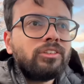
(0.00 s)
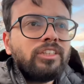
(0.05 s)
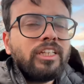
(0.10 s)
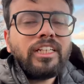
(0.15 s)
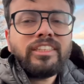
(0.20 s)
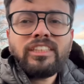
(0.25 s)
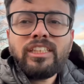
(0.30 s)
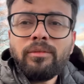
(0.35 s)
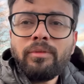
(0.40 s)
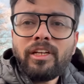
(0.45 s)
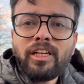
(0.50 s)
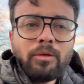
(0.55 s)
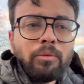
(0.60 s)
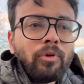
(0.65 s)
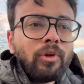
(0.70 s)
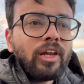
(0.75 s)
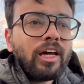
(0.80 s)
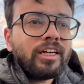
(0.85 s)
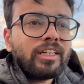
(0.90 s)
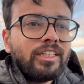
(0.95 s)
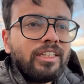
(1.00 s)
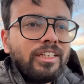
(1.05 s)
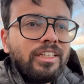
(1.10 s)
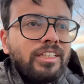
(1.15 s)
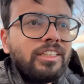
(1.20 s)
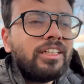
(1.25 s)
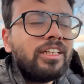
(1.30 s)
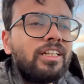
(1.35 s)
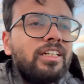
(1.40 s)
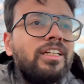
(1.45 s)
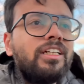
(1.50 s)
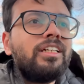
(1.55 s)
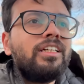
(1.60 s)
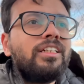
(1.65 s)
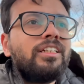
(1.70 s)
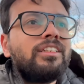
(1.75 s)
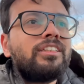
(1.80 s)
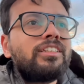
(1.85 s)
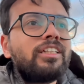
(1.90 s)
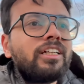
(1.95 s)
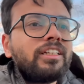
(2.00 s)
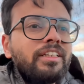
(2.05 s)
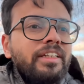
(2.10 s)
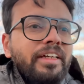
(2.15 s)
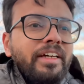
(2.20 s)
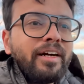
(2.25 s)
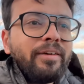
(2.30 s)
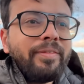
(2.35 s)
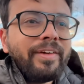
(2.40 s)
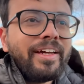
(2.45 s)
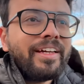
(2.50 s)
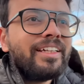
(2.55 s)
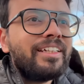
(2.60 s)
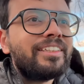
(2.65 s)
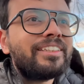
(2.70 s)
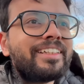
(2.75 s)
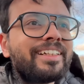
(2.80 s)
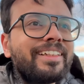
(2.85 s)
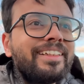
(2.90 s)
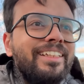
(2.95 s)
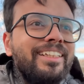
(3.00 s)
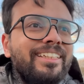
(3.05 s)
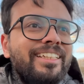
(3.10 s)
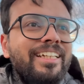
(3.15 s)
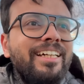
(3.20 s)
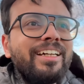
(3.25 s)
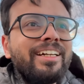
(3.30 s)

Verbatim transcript: जैसे ही मैंने बोला कि सर्दी कम है सर्दी